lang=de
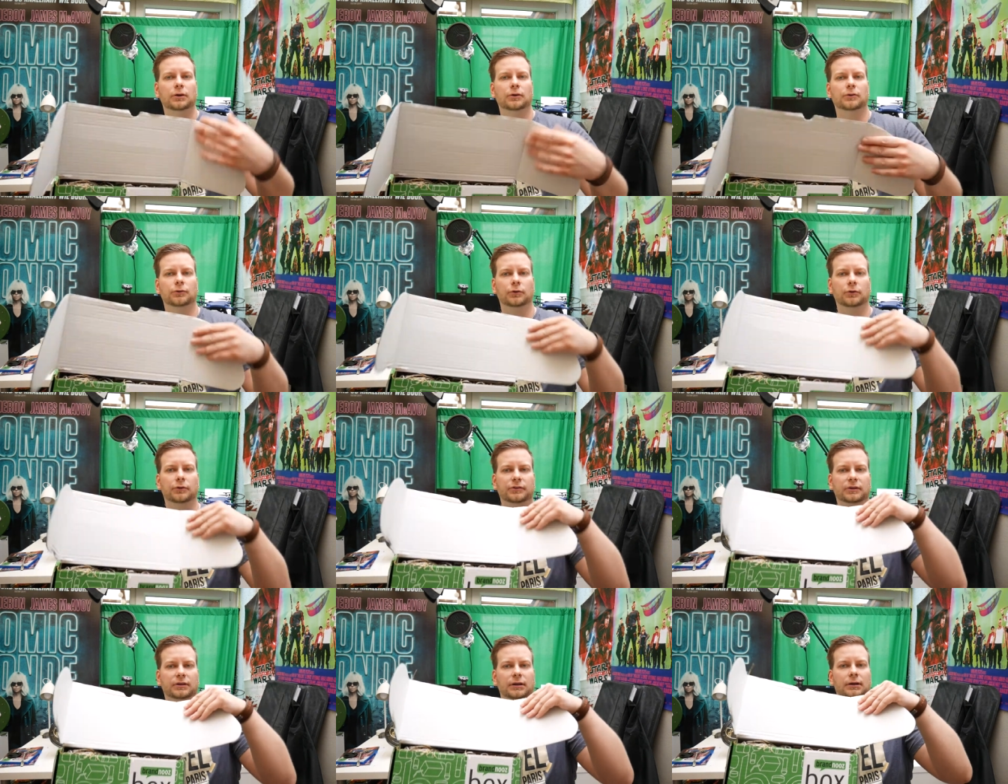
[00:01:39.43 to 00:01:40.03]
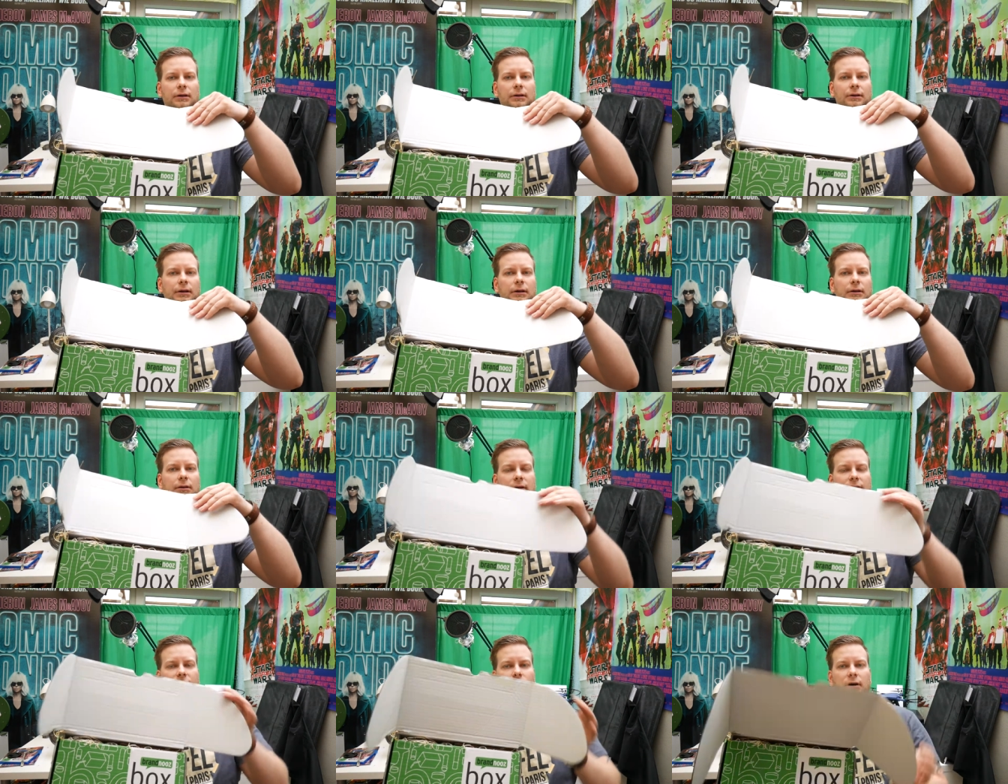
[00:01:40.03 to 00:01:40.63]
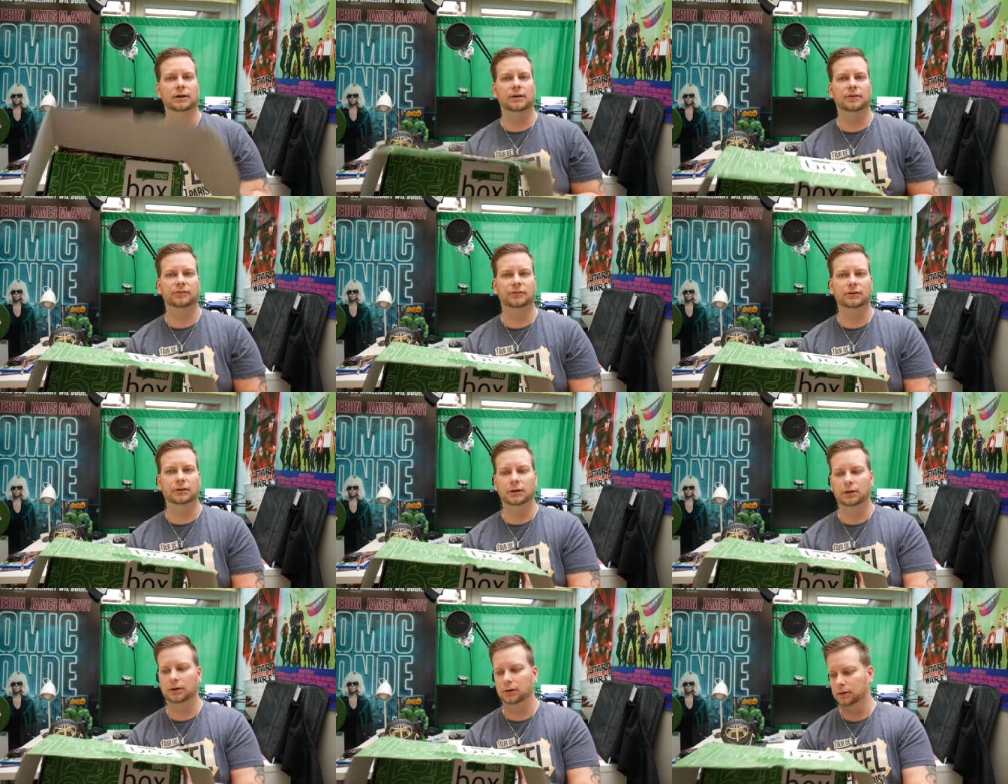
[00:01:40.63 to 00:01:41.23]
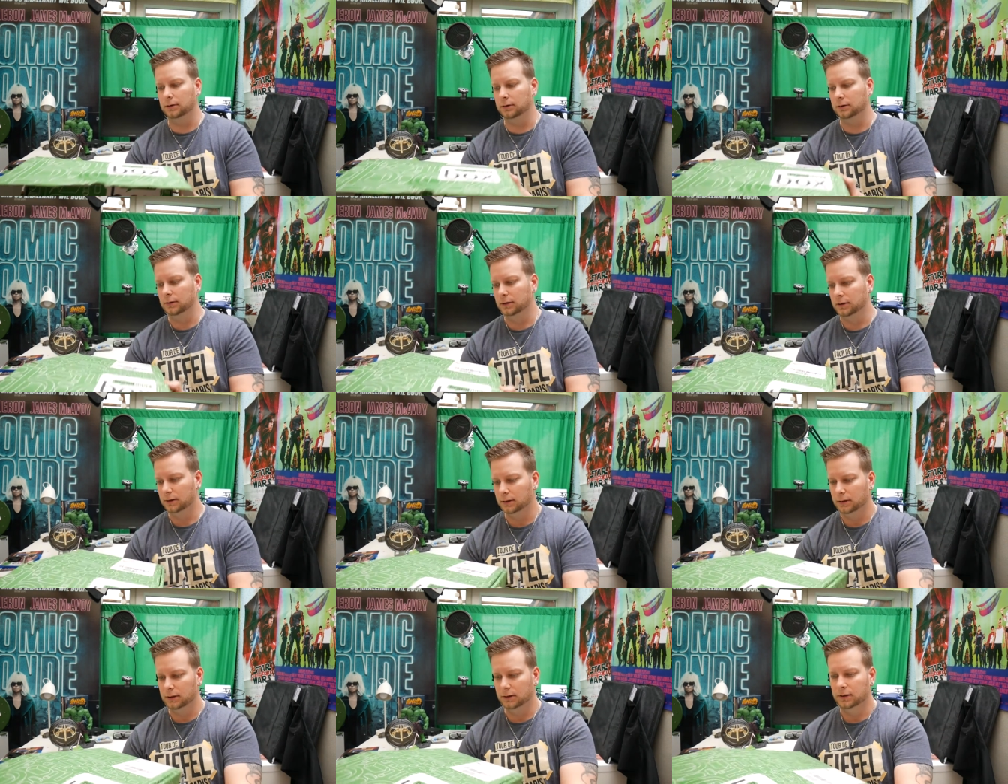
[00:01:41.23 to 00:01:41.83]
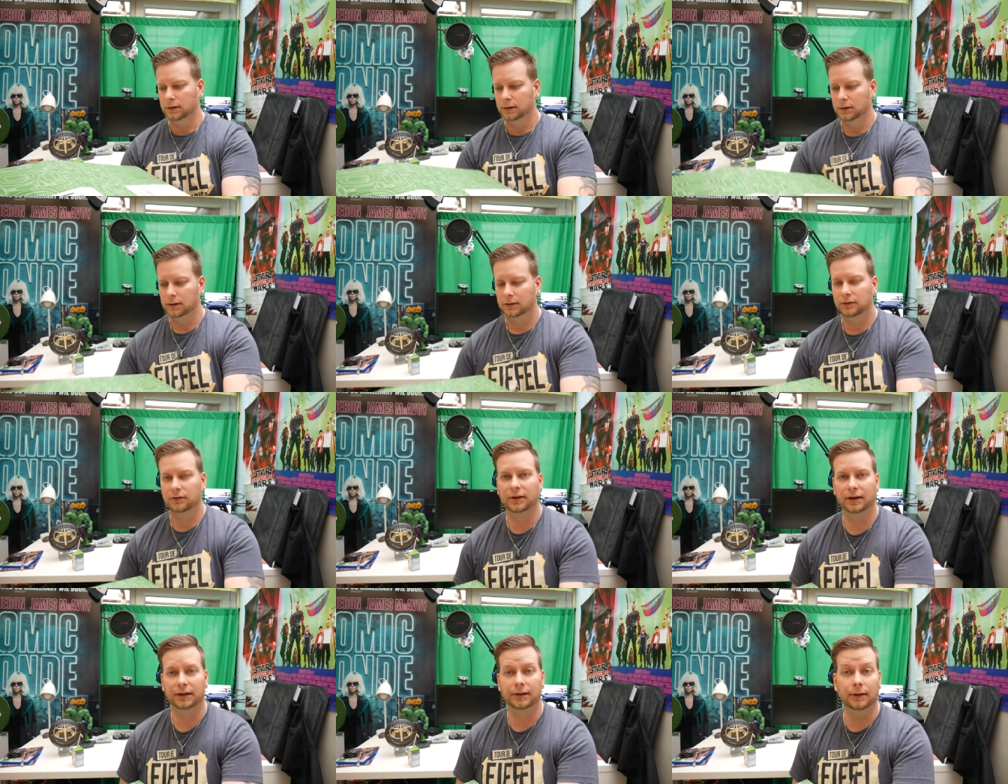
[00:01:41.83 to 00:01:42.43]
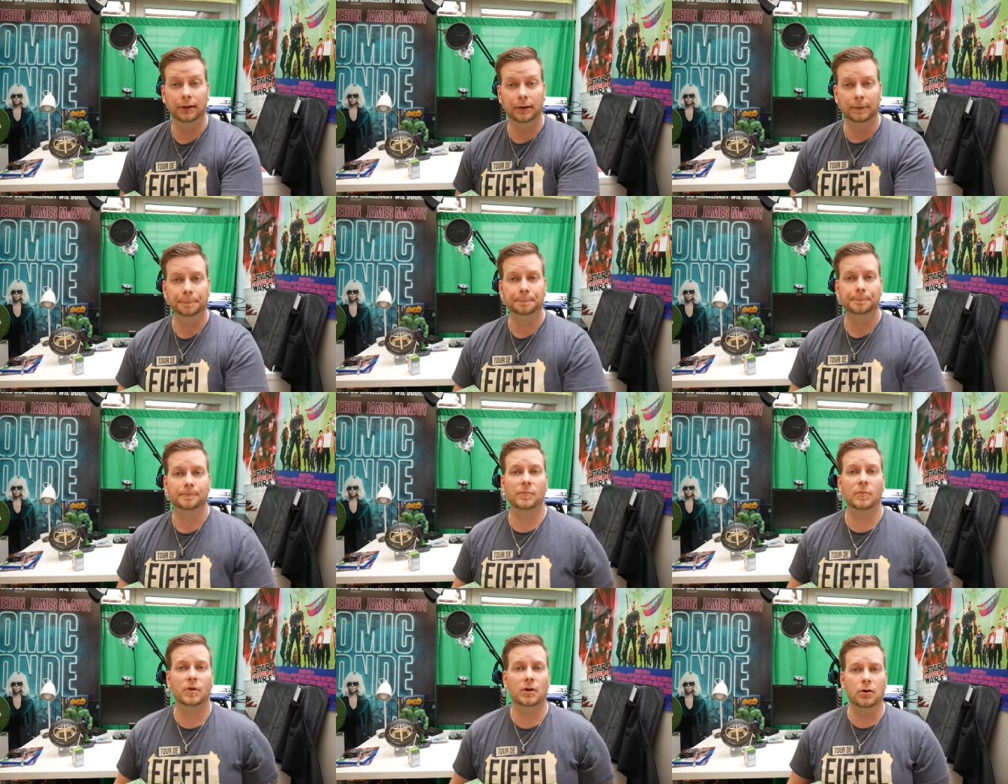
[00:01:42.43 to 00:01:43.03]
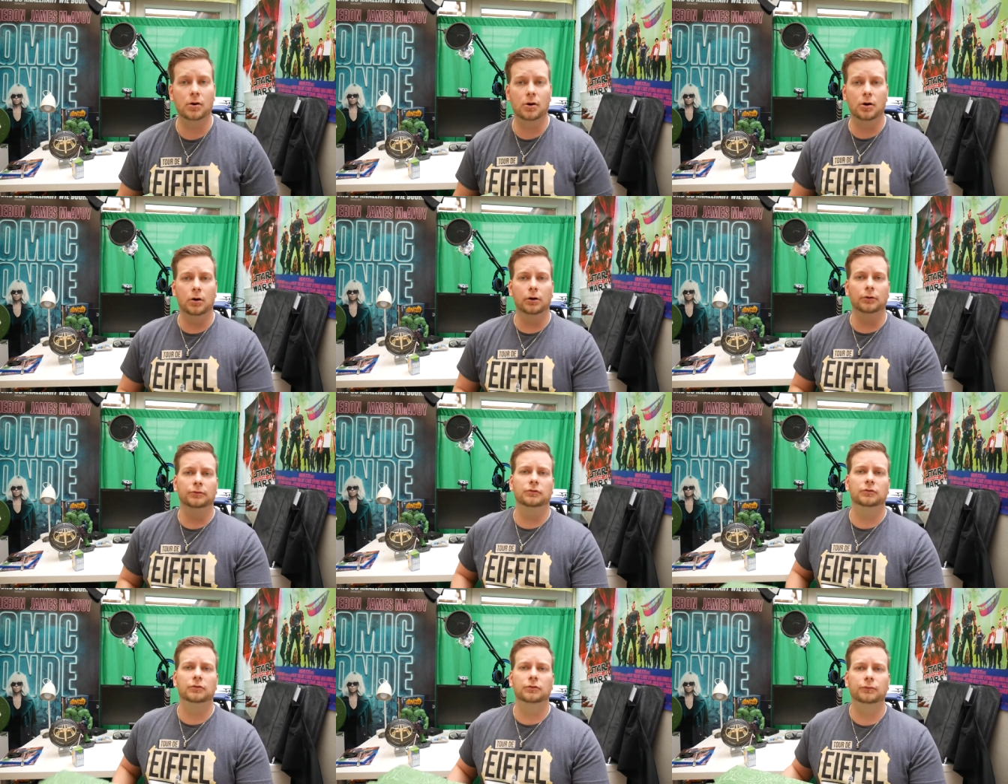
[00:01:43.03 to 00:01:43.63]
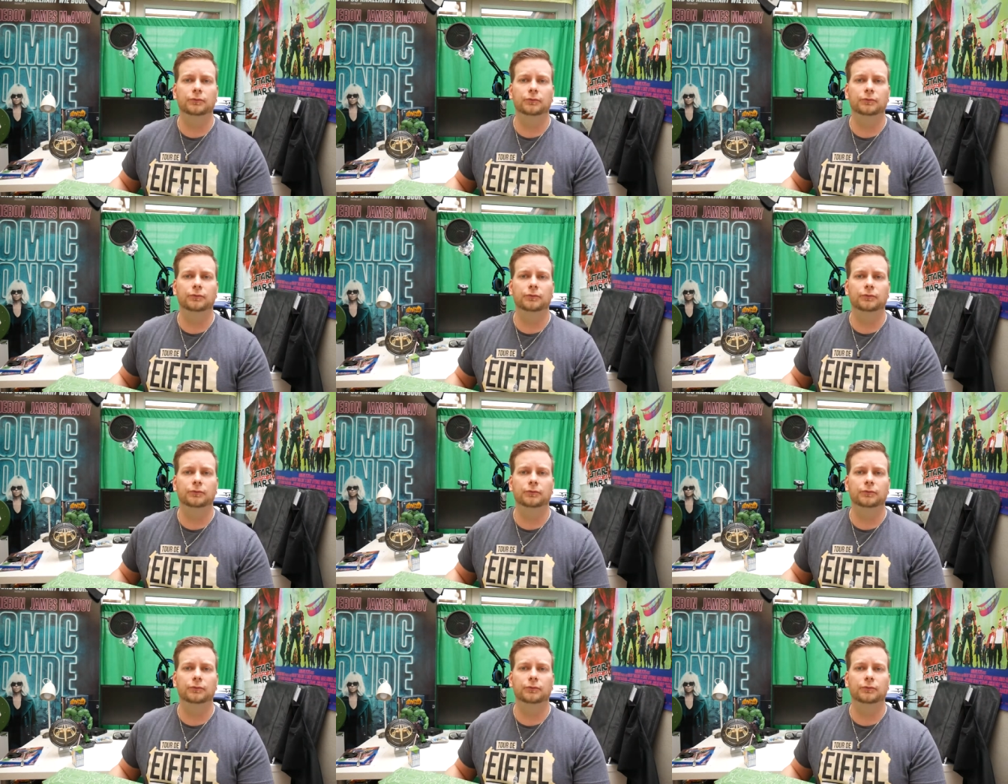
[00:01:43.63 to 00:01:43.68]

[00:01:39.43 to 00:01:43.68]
So, sieht er, ne? Das ist noch alles hier drinne. Und